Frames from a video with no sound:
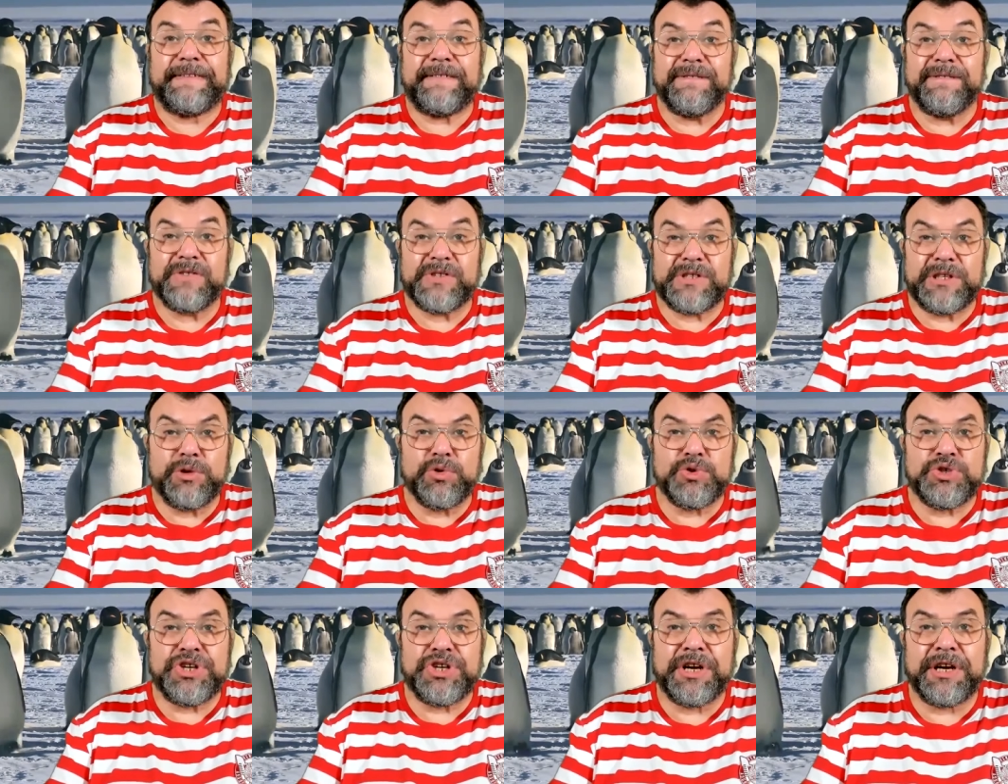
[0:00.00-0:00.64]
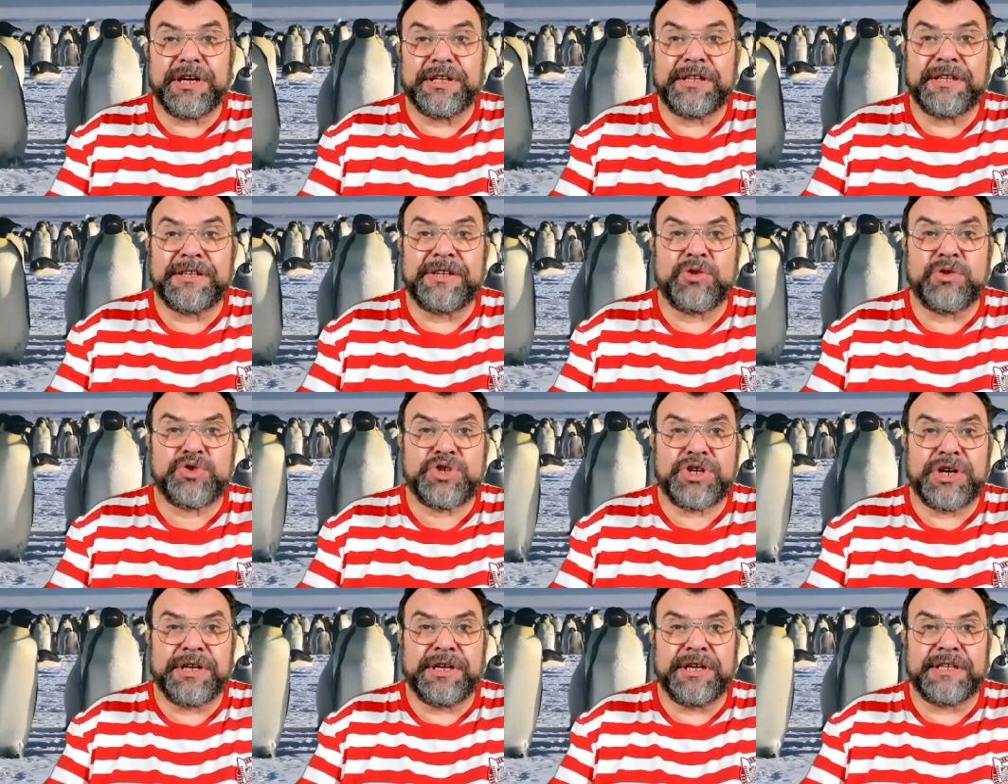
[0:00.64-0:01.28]
В случае, когда
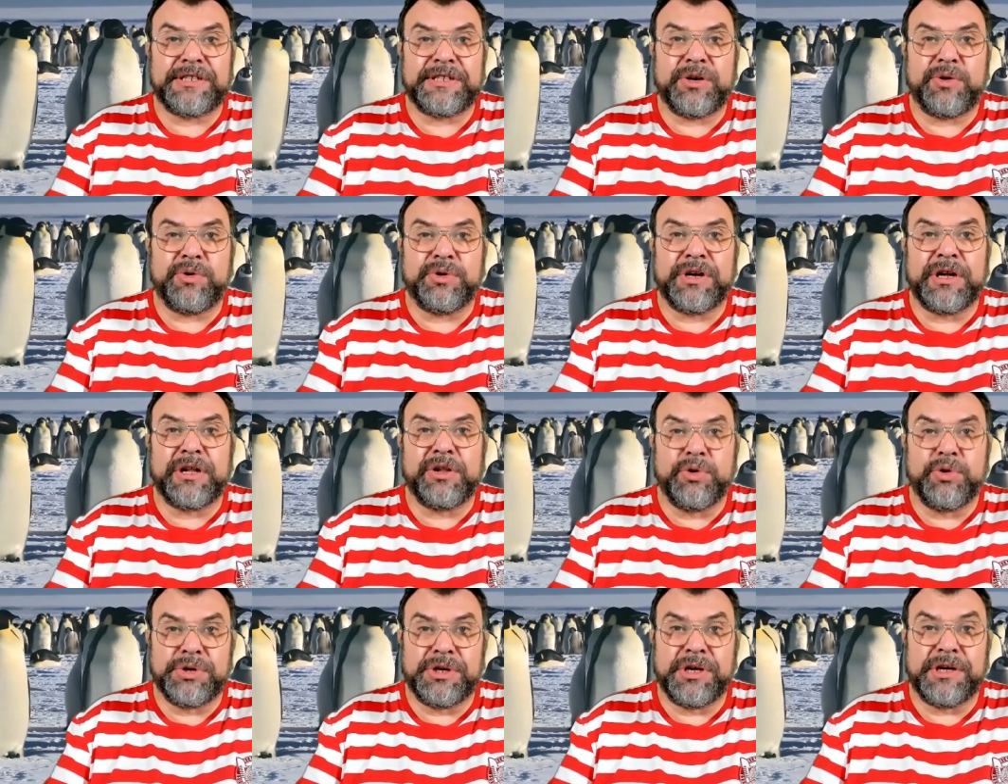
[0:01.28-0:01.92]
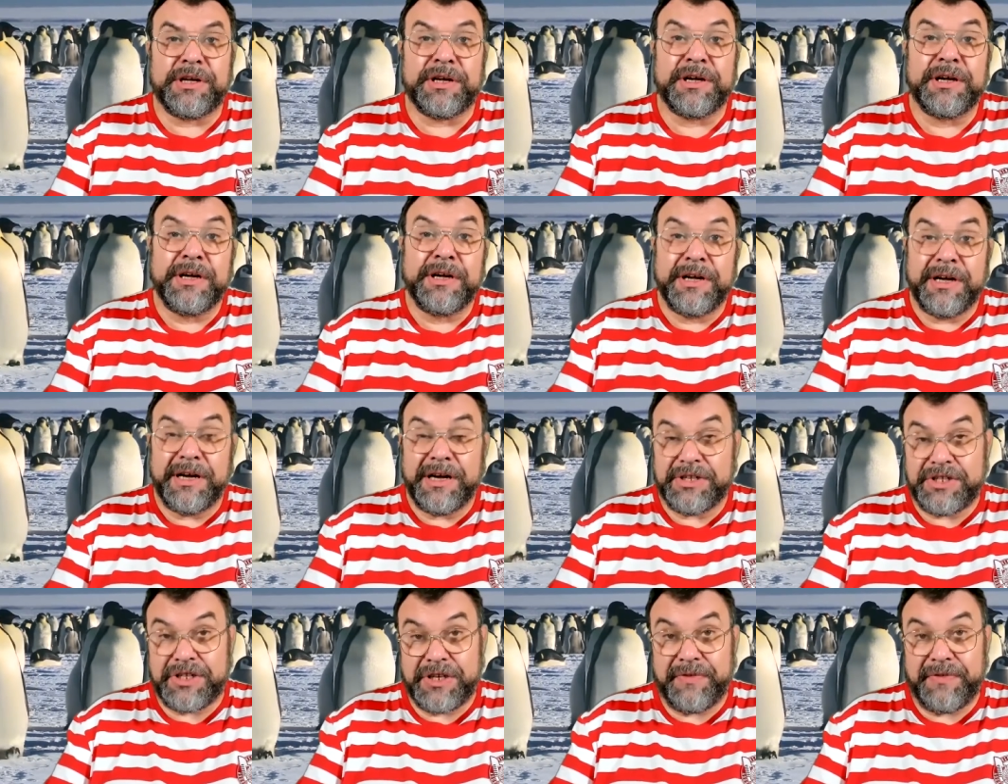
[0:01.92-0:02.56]
нарушение закона логики
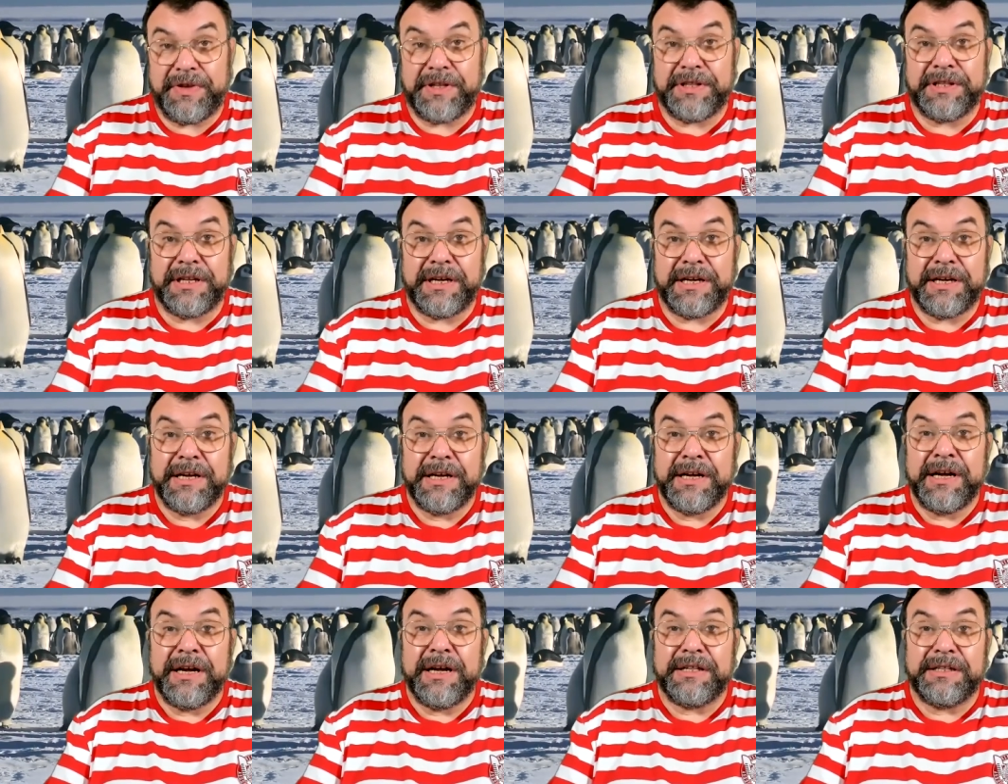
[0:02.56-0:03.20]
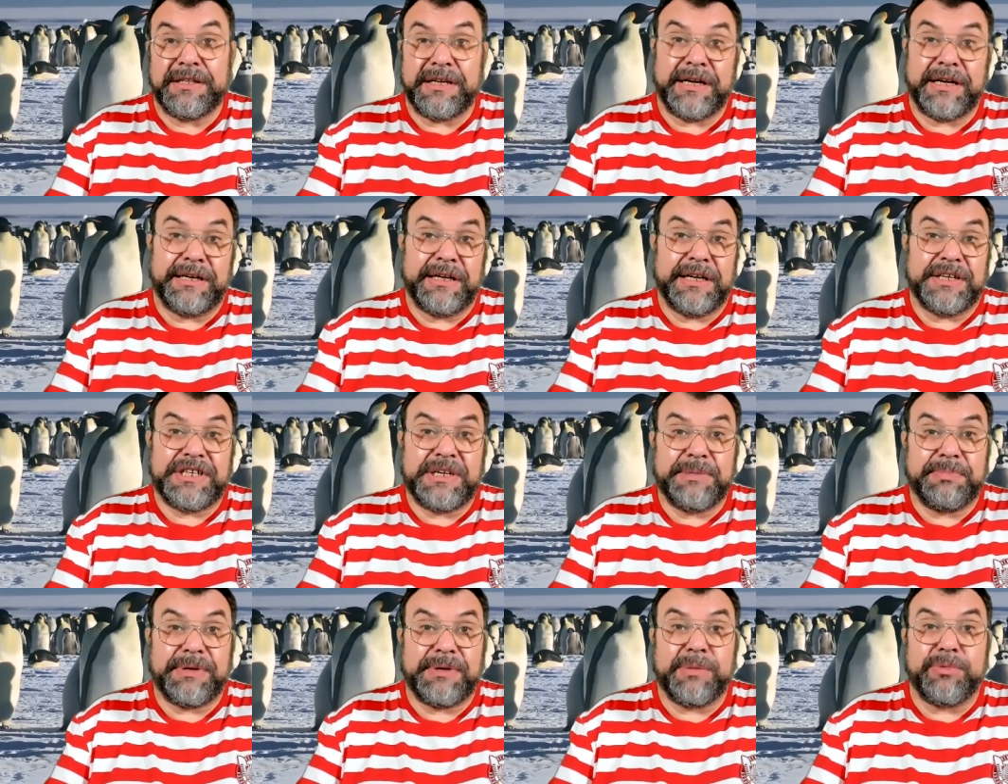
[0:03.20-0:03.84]
очевидно, данная
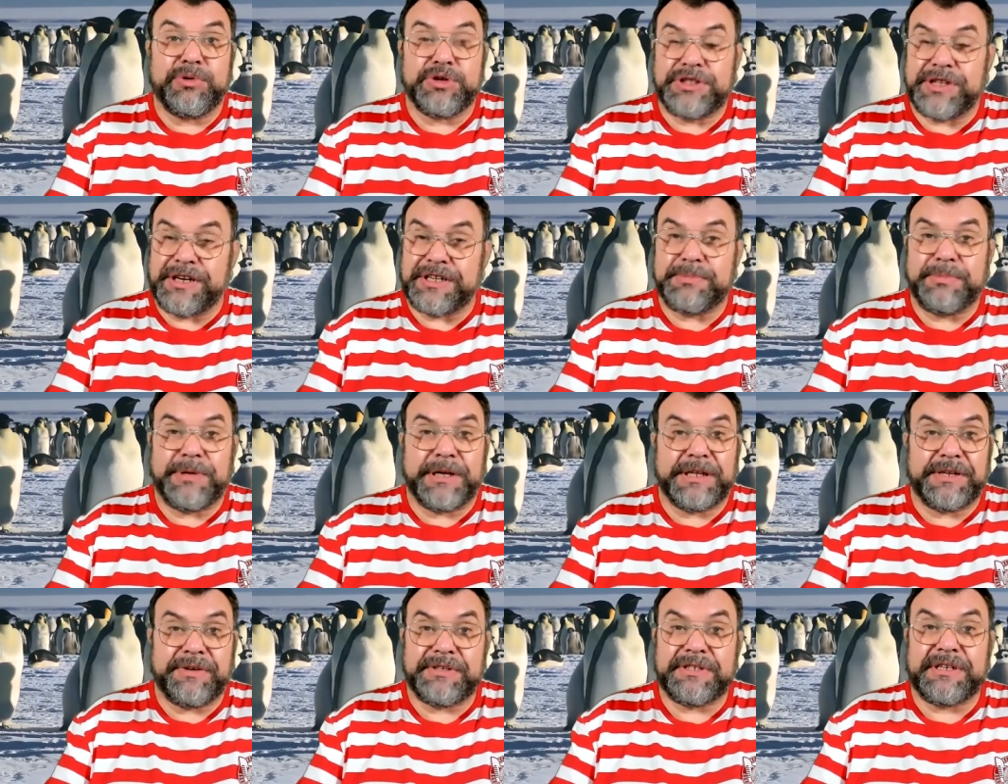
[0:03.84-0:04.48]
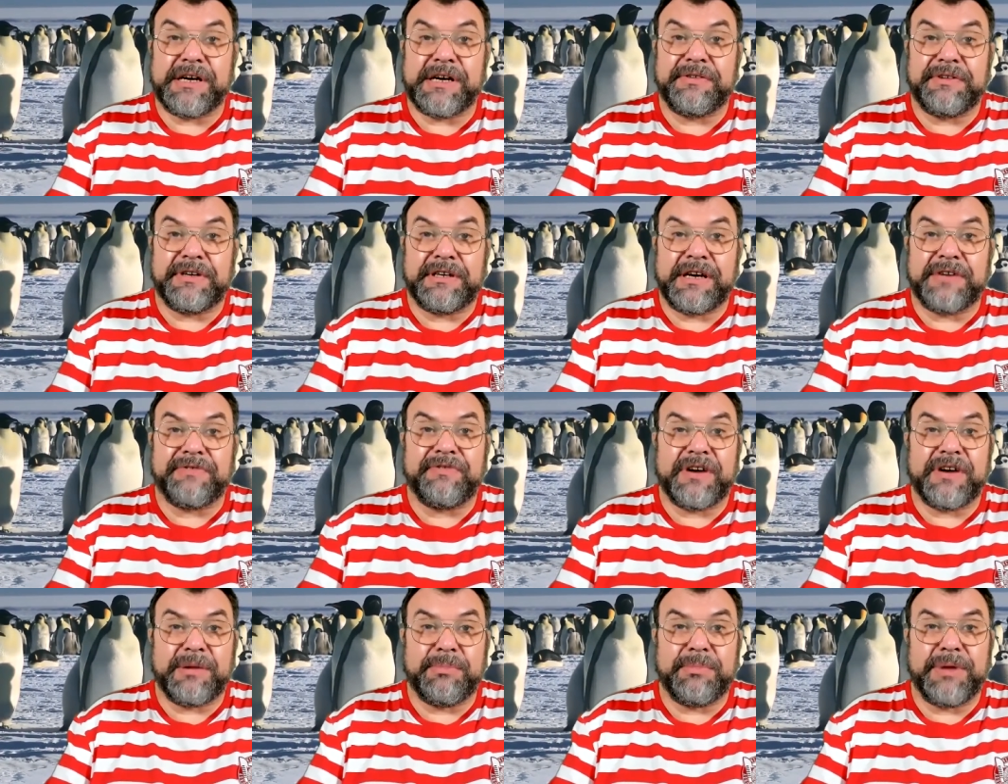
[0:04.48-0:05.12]
ошибка может рассматриваться как,
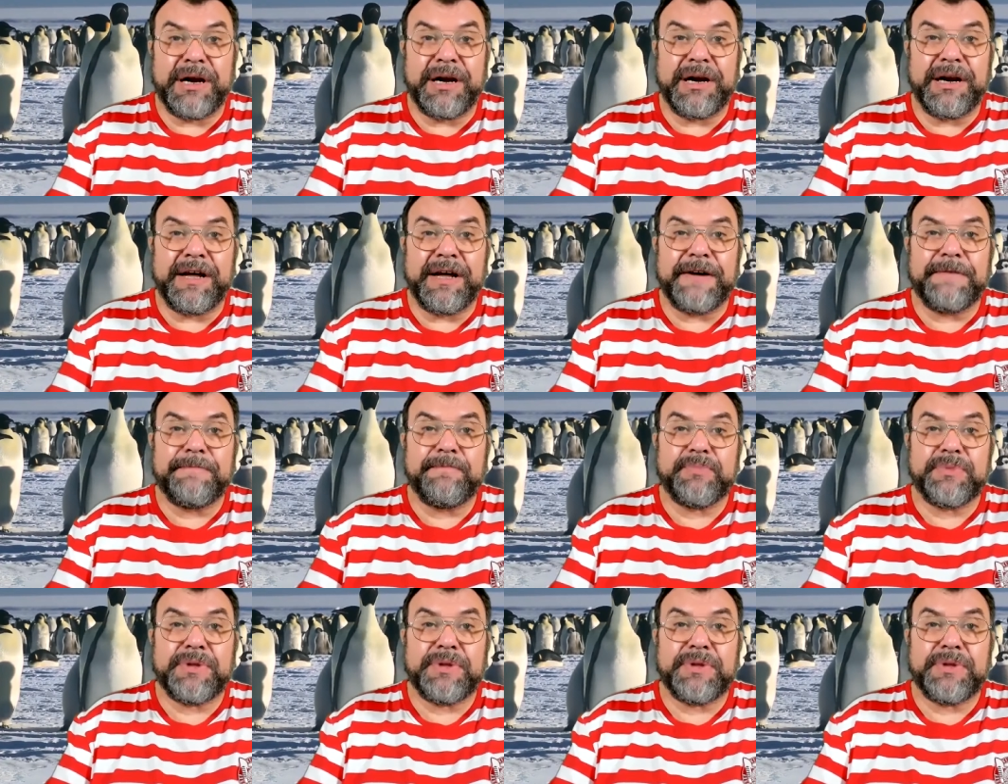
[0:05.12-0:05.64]
как формальная.